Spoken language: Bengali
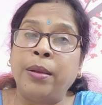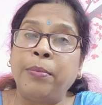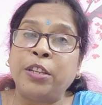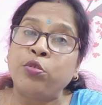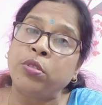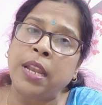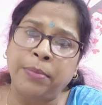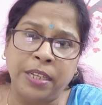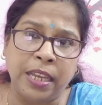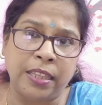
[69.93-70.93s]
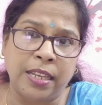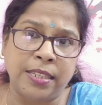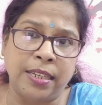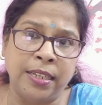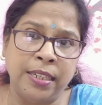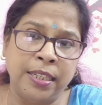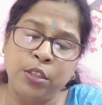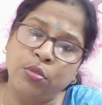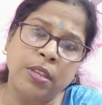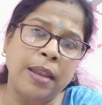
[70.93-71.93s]
মানে সোশ্যাল মিডিয়াতে আছে
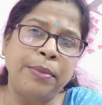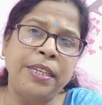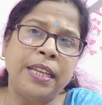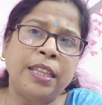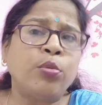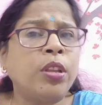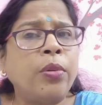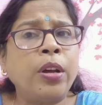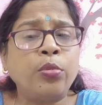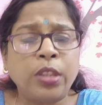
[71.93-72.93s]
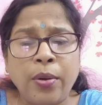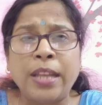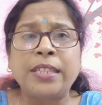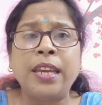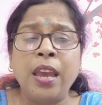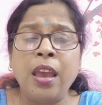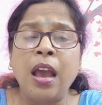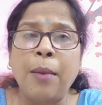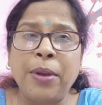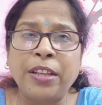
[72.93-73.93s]
সোশ্যাল মিডিয়াতে কোথাও না কোথাও আছে
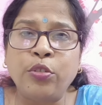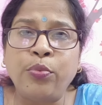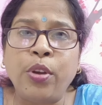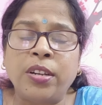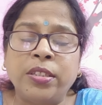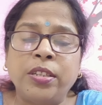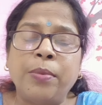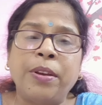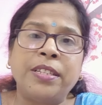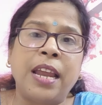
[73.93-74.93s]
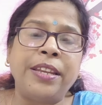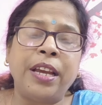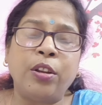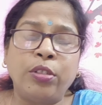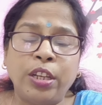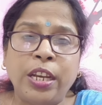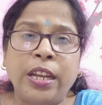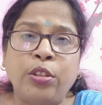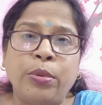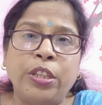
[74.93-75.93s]
আমার একজন ভিউয়ার্স এসে আমাকে জানিয়ে গেল তো
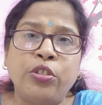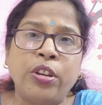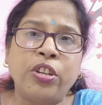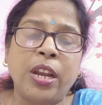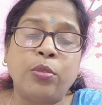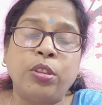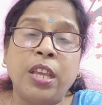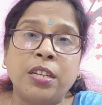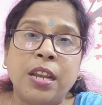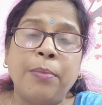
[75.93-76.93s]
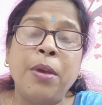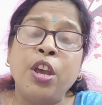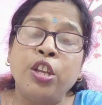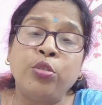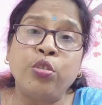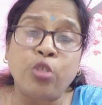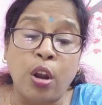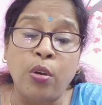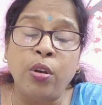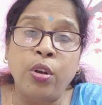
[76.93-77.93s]
সেটা তোমাদের সঙ্গে শেয়ার করতে আসলাম তো
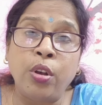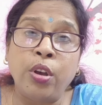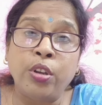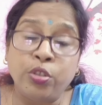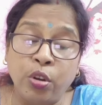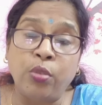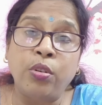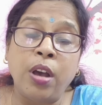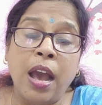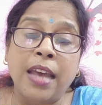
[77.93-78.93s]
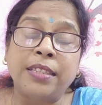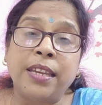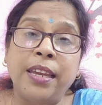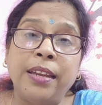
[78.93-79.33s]
চলো চলো আজকে